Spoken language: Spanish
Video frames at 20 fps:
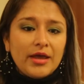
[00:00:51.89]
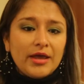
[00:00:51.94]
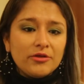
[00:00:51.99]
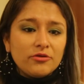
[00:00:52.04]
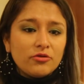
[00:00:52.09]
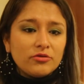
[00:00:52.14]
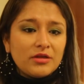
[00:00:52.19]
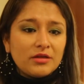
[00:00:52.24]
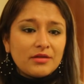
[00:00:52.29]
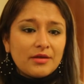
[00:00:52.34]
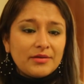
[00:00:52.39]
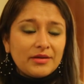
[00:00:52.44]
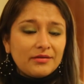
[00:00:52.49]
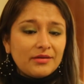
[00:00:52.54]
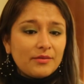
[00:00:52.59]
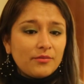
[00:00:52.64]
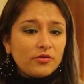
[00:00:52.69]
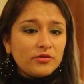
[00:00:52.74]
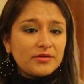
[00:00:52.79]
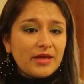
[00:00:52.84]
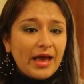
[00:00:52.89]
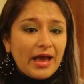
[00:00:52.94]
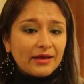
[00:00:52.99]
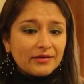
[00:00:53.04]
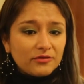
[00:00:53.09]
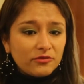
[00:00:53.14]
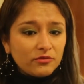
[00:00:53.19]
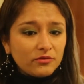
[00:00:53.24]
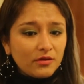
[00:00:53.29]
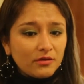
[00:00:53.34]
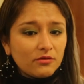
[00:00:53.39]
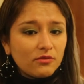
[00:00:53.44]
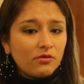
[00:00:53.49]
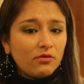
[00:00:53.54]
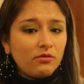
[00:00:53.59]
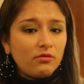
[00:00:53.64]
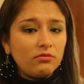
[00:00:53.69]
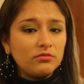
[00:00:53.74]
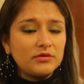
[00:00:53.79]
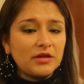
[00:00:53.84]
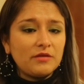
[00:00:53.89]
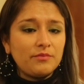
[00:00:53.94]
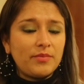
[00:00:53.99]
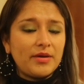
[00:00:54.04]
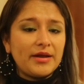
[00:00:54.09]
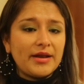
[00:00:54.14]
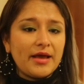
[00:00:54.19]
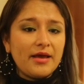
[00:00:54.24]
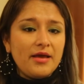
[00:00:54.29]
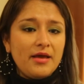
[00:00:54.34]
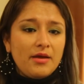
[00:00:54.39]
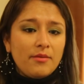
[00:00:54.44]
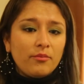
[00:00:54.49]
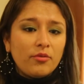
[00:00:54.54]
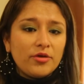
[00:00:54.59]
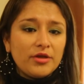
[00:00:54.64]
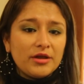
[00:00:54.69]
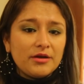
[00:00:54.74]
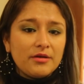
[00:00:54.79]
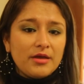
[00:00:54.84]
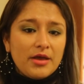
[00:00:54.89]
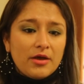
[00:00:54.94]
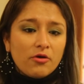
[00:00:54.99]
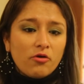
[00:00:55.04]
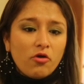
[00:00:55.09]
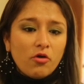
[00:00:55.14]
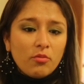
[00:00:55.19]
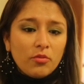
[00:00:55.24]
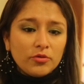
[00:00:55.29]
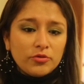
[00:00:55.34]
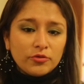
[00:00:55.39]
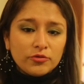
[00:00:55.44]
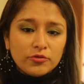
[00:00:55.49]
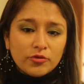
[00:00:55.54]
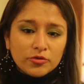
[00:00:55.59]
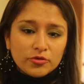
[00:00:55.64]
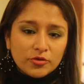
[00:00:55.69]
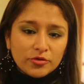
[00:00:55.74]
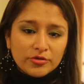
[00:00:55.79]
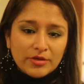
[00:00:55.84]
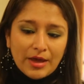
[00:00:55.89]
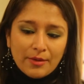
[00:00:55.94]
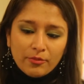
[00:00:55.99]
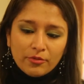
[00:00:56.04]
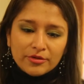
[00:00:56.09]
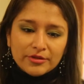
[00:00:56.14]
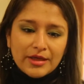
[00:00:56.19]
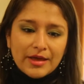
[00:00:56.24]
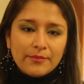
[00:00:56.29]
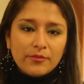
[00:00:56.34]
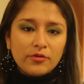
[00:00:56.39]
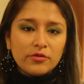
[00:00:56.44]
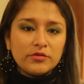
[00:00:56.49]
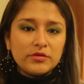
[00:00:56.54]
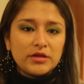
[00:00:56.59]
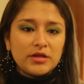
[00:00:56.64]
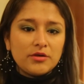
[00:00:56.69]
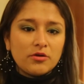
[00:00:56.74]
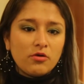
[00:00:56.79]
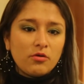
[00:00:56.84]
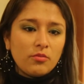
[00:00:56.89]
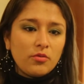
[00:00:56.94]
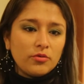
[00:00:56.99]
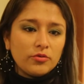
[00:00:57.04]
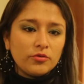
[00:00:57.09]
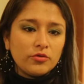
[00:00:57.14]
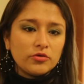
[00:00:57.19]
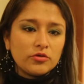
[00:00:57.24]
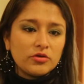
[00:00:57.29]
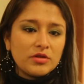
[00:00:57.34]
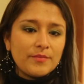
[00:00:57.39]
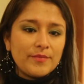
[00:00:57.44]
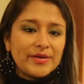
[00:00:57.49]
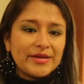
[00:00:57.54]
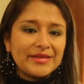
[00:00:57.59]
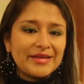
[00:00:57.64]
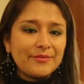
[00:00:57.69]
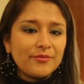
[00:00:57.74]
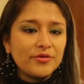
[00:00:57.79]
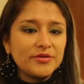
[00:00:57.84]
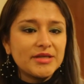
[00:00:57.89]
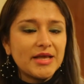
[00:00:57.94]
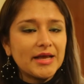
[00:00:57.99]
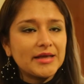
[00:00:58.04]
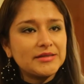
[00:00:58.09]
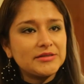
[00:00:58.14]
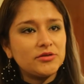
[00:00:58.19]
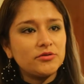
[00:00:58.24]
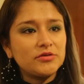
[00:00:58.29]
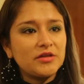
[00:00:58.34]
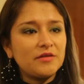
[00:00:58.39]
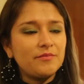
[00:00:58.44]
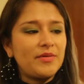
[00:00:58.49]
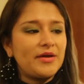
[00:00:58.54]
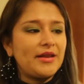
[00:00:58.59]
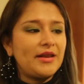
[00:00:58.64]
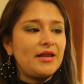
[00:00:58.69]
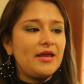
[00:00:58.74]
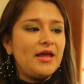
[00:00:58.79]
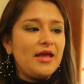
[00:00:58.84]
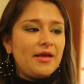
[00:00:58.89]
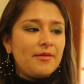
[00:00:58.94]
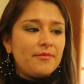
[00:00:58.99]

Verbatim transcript: en donde establecemos acciones conjuntas para poder cómo nosotros abordamos y cómo nosotros emprendemos acciones para